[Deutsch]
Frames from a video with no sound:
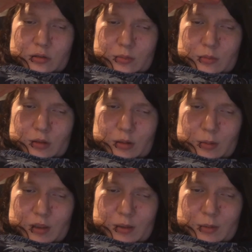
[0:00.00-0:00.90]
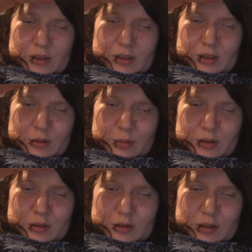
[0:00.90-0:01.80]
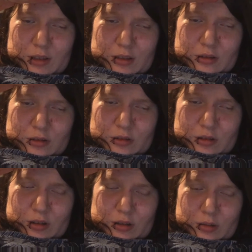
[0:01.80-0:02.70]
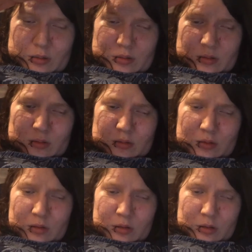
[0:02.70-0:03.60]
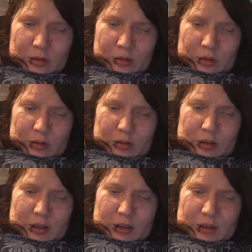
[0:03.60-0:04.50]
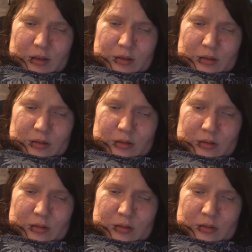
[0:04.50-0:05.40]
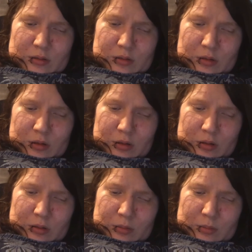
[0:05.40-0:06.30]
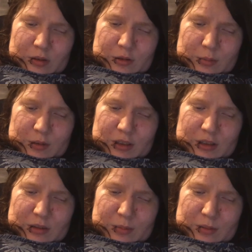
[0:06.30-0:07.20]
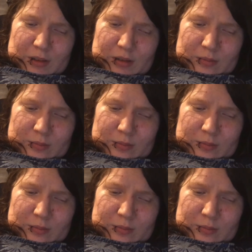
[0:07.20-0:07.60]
Oder wann immer ihr das Video seht. Ciao. Eure Ines. Bis zum nächsten Mal.